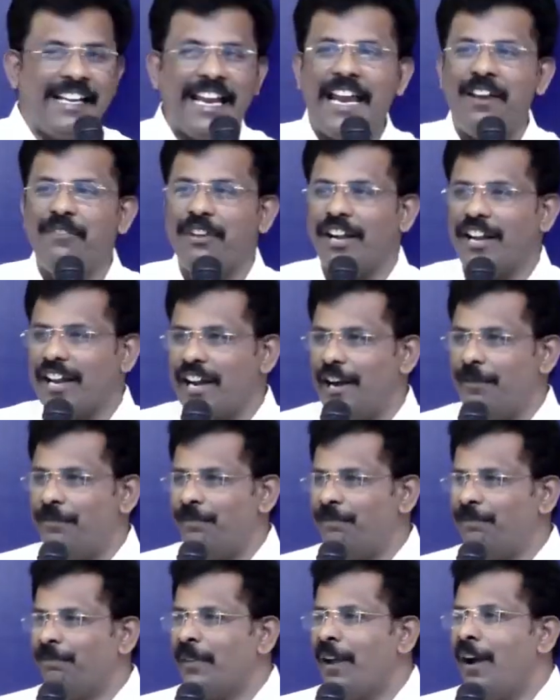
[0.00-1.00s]
டே வில்
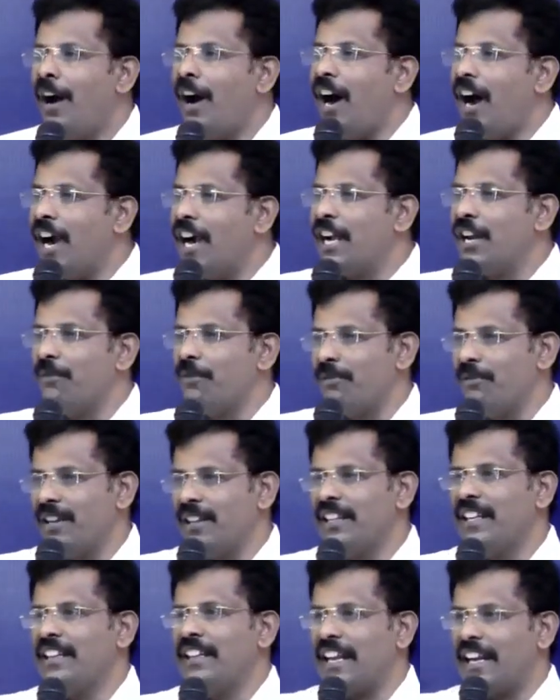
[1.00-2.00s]
கம் ஆண்டவர்
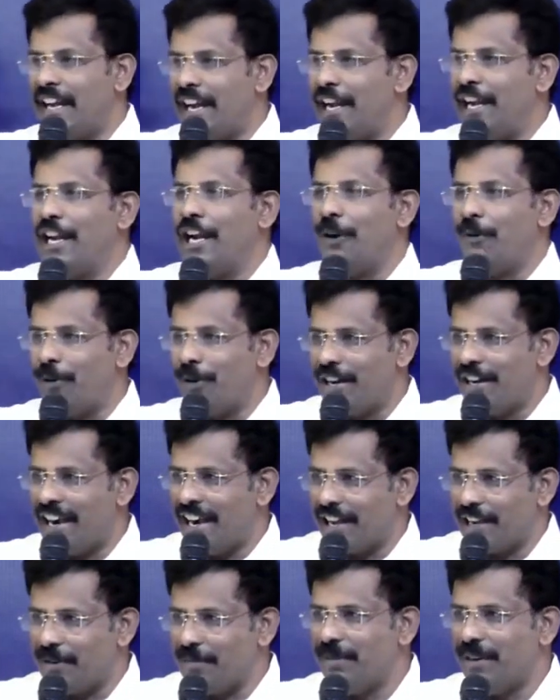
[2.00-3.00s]
வந்து இந்த ரெண்டில் ஒன்று
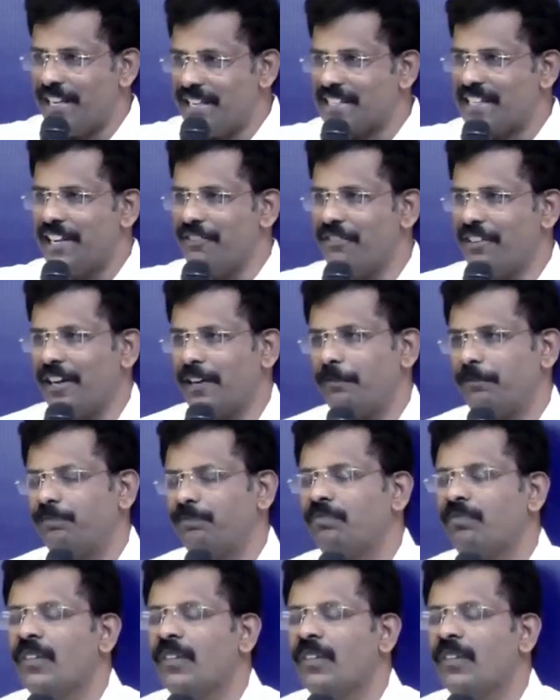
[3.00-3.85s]
நடக்கும்படி செய்வார்